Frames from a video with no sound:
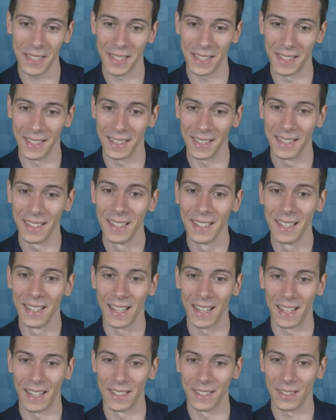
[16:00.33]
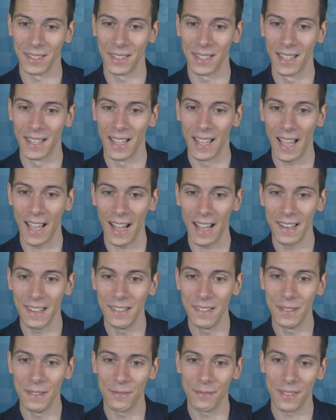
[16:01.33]
Ne? Also
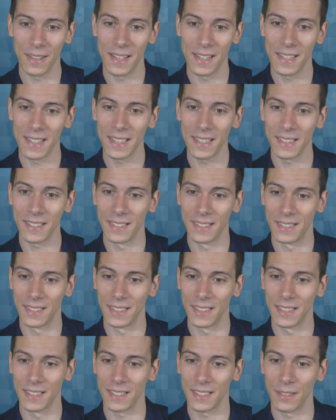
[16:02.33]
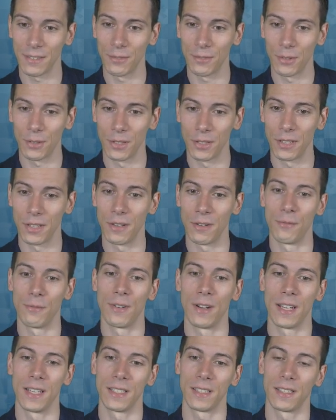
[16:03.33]
alle Felder sind von
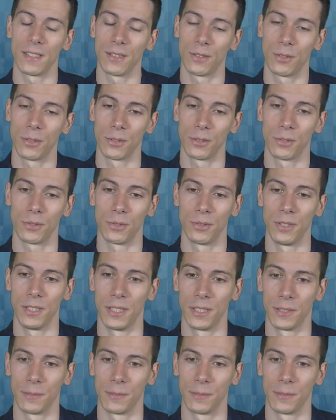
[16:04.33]
Weiß kontrolliert.